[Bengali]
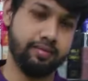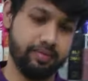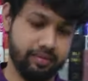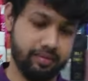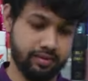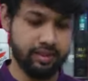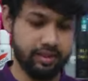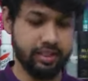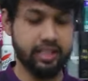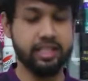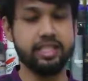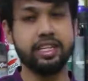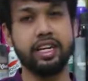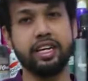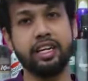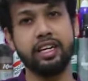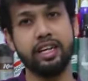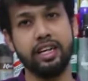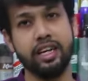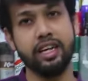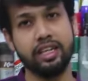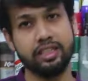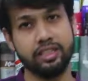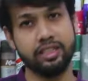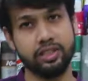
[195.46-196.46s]
পঞ্চাশ
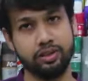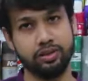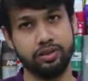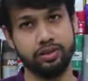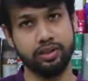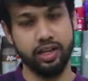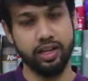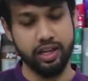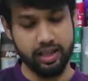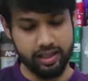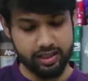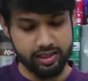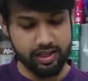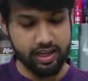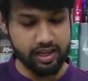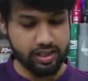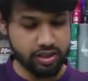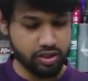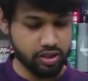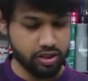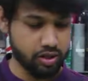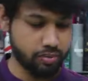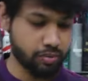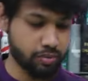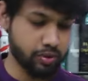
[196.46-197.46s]

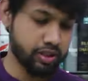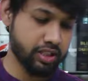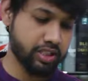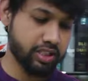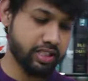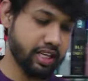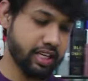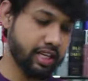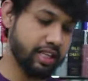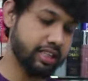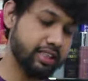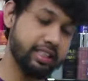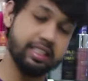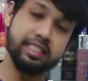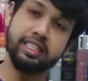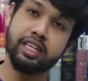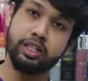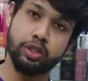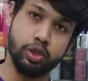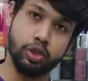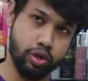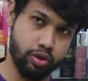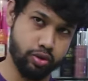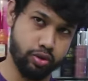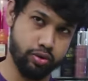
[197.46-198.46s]
তিনটা পঞ্চাশ টাকা তিনটা
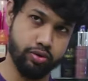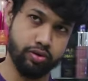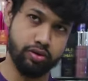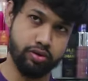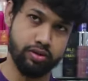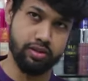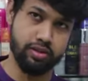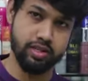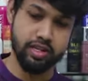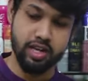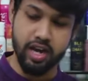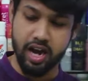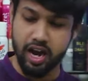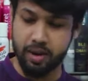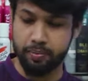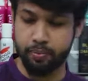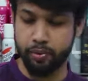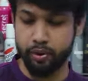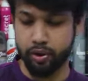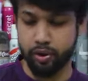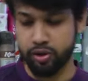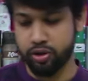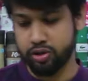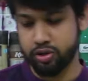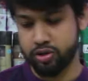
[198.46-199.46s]
ছোট আর
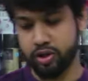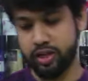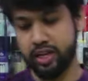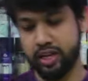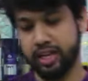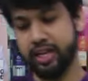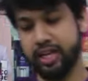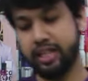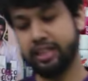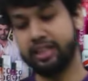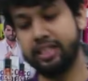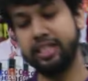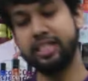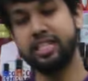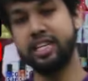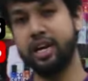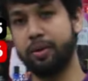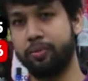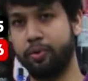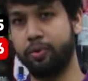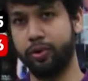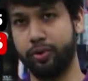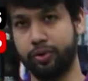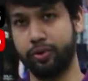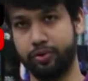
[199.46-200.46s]
পনেরোশো তিনটা
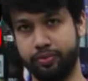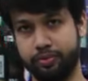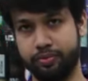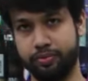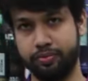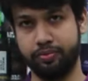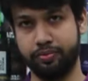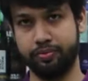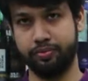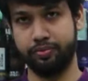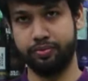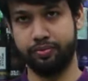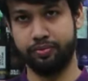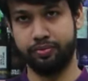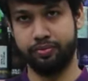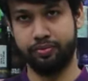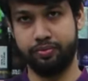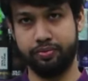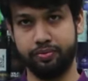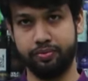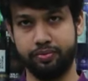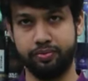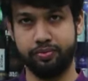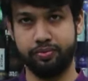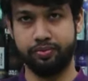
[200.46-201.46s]

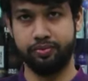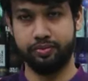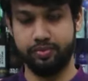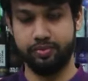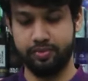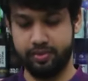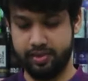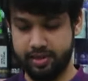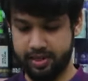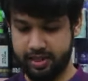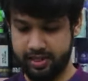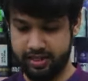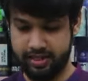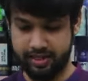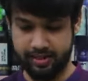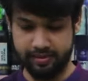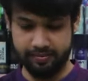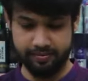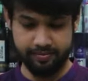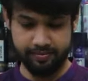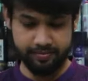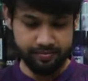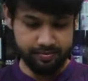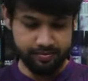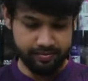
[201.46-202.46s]
আচ্ছা। ঠিক আছে
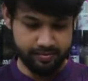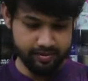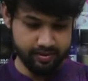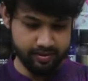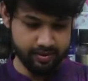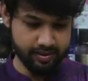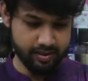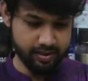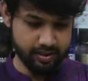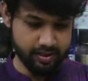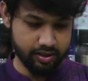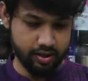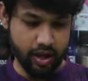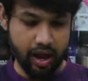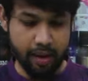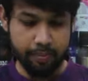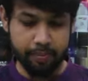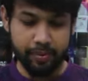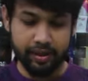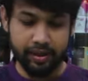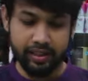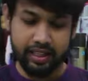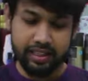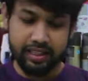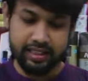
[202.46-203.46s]

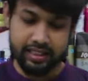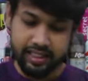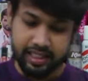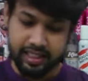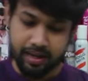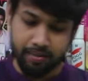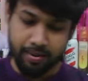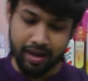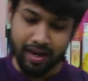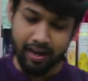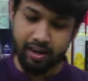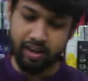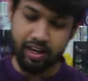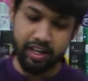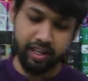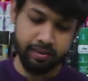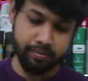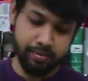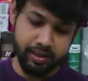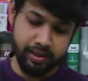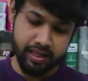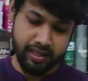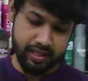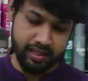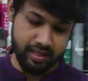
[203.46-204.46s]
আপনাদের যেটা ভালো
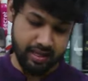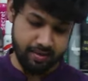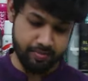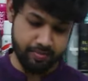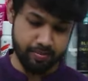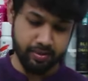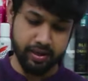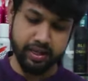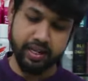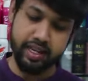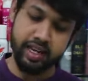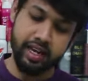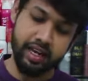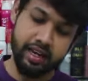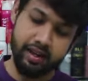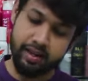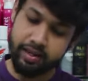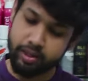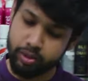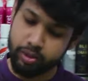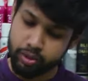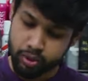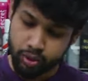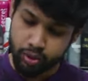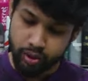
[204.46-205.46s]
লাগবে আপনি নিয়ে
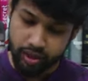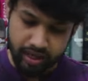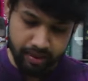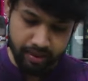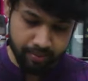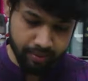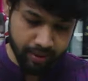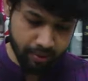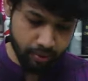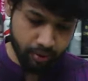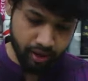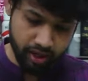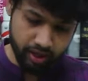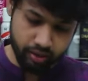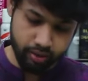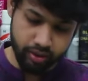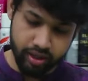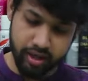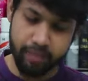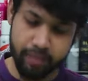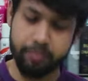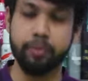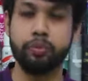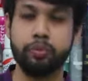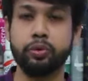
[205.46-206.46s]
ইউজ করে ব্যবহার
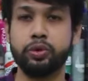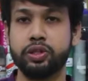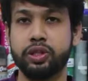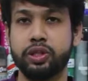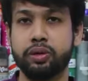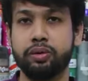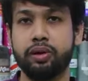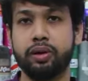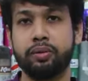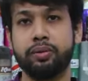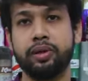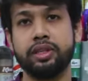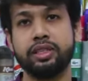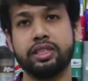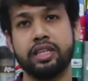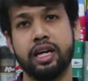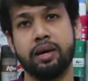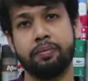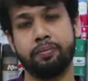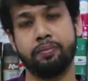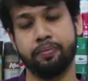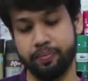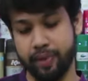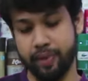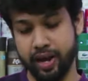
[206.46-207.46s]
করে আপনি বুঝতে পারবেন যে
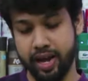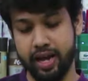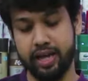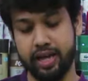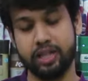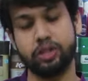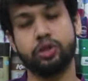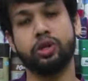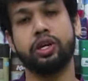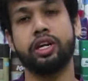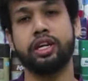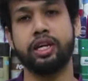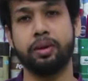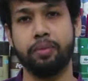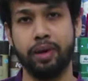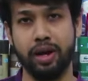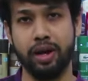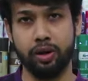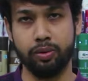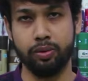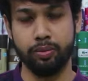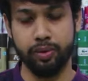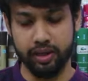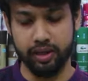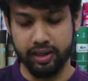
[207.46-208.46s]
ভাইয়া আসলে এটা
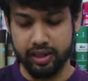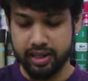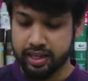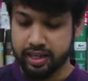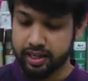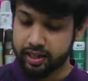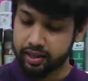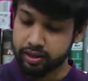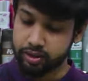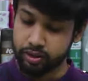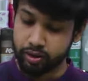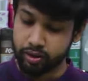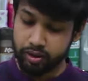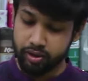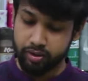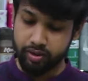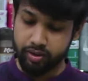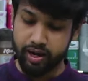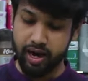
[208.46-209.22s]
ভালো মাল কিন্তু